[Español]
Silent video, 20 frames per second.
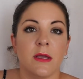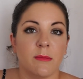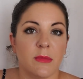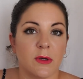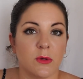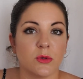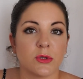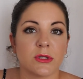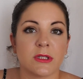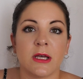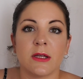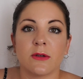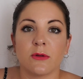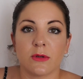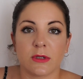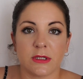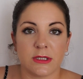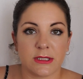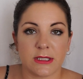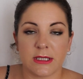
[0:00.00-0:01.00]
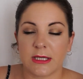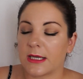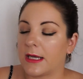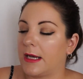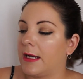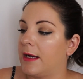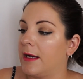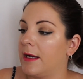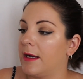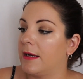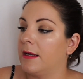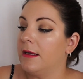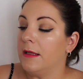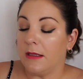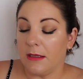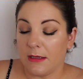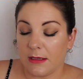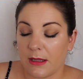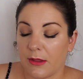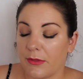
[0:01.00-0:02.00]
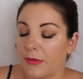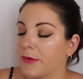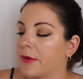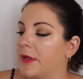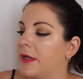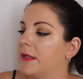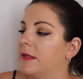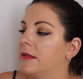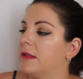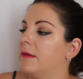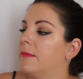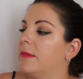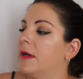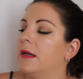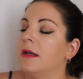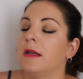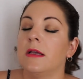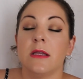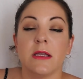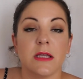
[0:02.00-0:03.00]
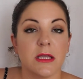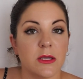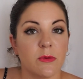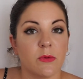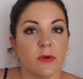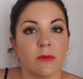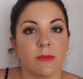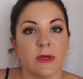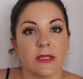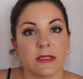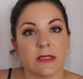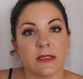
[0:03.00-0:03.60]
Me gusta, nos reseca la zona íntima y bueno,